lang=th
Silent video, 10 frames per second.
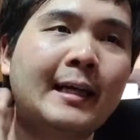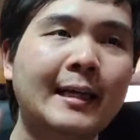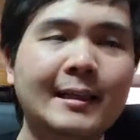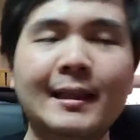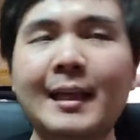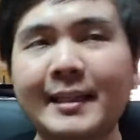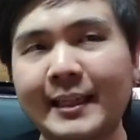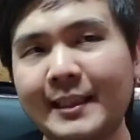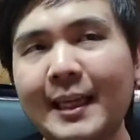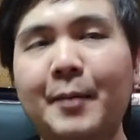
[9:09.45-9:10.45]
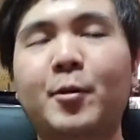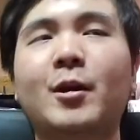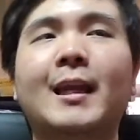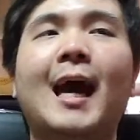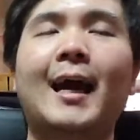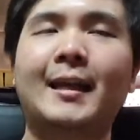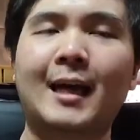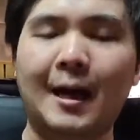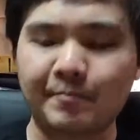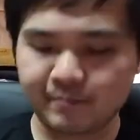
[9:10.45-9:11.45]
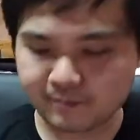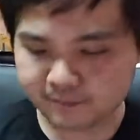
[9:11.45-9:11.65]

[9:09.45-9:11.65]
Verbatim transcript: คิดนั่นคิดนี่ไปด้วยก็ได้นะครับ